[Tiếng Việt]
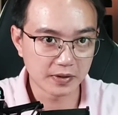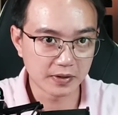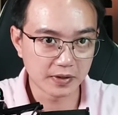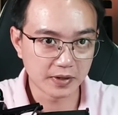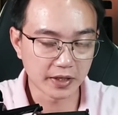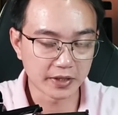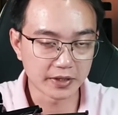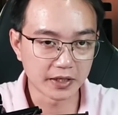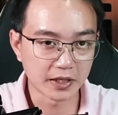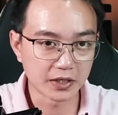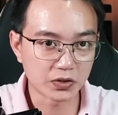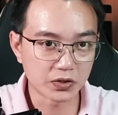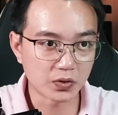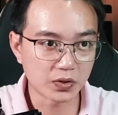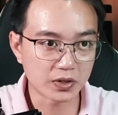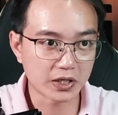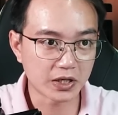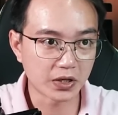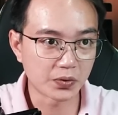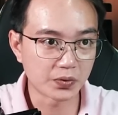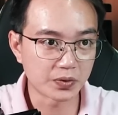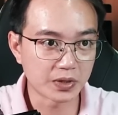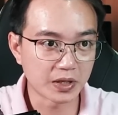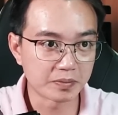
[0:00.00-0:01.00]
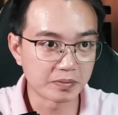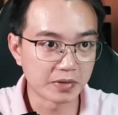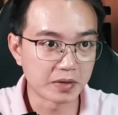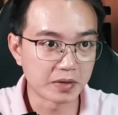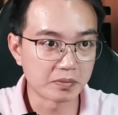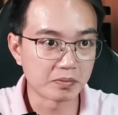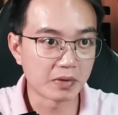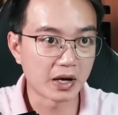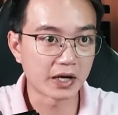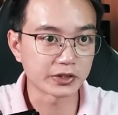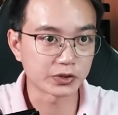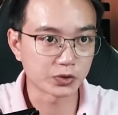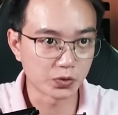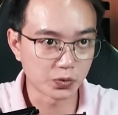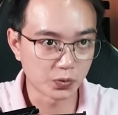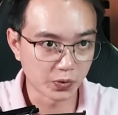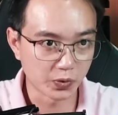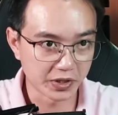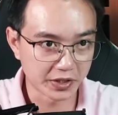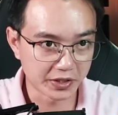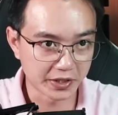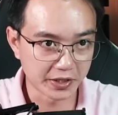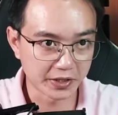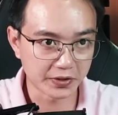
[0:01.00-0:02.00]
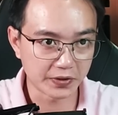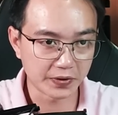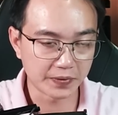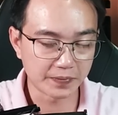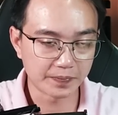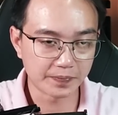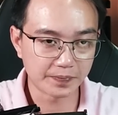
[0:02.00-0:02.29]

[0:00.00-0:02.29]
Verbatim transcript: Hay vẫn có câu là bị ma xui quỷ khiến đó.